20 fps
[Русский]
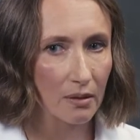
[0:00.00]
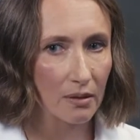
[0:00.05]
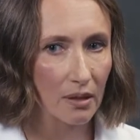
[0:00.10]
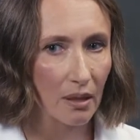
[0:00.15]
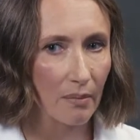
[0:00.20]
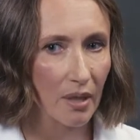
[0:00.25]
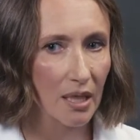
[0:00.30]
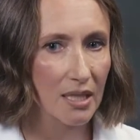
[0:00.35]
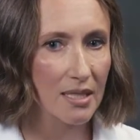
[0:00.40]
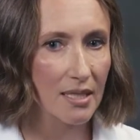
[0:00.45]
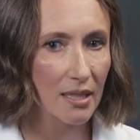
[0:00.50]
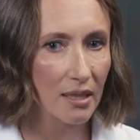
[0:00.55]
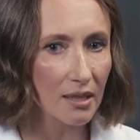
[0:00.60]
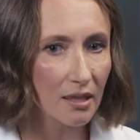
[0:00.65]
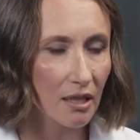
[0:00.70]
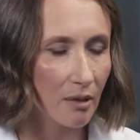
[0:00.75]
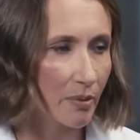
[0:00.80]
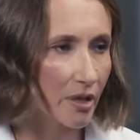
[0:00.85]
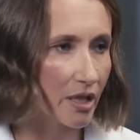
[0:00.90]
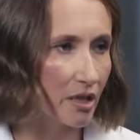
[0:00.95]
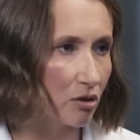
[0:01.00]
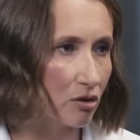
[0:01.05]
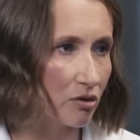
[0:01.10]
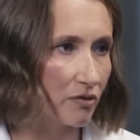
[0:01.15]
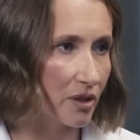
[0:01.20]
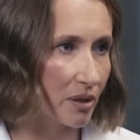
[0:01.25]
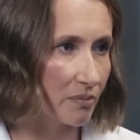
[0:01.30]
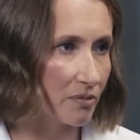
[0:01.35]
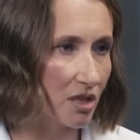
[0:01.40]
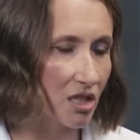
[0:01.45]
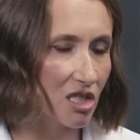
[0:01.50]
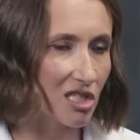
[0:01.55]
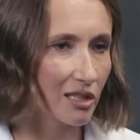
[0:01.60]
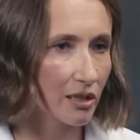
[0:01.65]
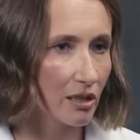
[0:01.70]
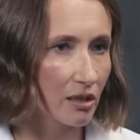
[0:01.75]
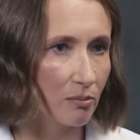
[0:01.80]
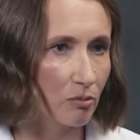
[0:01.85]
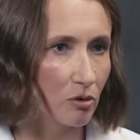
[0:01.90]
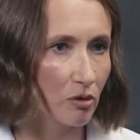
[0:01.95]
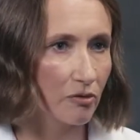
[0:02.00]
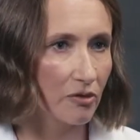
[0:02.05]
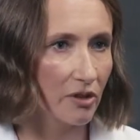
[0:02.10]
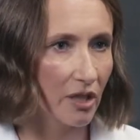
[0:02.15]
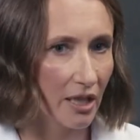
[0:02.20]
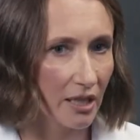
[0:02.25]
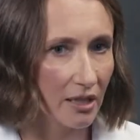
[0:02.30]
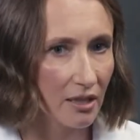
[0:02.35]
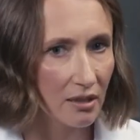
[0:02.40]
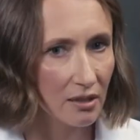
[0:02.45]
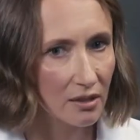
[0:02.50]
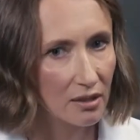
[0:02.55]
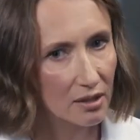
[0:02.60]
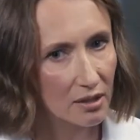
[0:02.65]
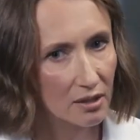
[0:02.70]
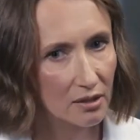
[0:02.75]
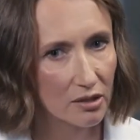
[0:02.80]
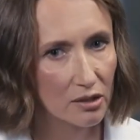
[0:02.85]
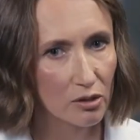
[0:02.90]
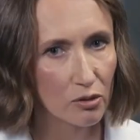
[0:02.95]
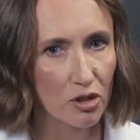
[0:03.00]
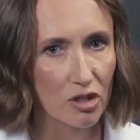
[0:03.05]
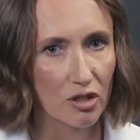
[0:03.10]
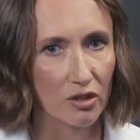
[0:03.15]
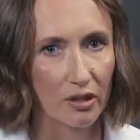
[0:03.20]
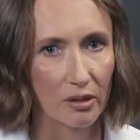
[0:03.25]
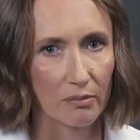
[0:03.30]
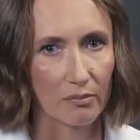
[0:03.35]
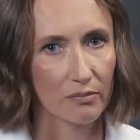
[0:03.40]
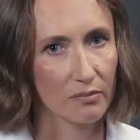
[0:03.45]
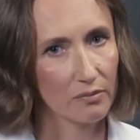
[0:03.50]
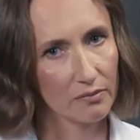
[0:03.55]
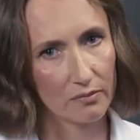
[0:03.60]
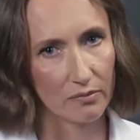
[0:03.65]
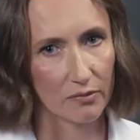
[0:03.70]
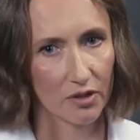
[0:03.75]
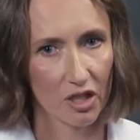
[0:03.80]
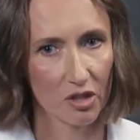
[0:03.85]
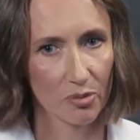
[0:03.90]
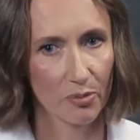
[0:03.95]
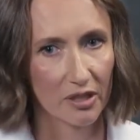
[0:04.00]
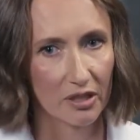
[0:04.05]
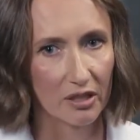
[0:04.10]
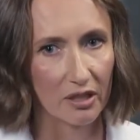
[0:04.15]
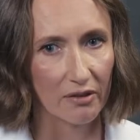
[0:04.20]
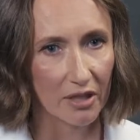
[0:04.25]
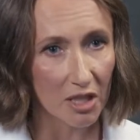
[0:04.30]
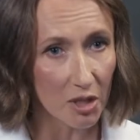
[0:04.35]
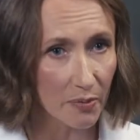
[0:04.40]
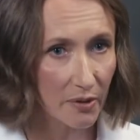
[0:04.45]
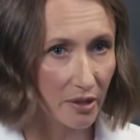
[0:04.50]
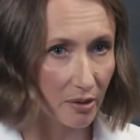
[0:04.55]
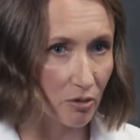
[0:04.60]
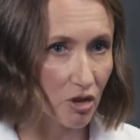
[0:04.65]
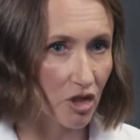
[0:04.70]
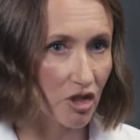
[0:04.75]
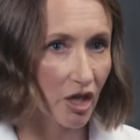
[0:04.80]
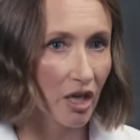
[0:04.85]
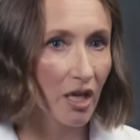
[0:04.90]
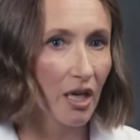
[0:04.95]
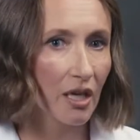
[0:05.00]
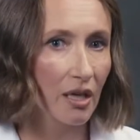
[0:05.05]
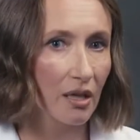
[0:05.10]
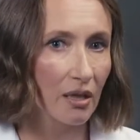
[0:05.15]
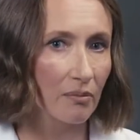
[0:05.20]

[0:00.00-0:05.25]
там акцента определенного там диджитал либо офлайн а, сложно там сейчас про это говорить, потому что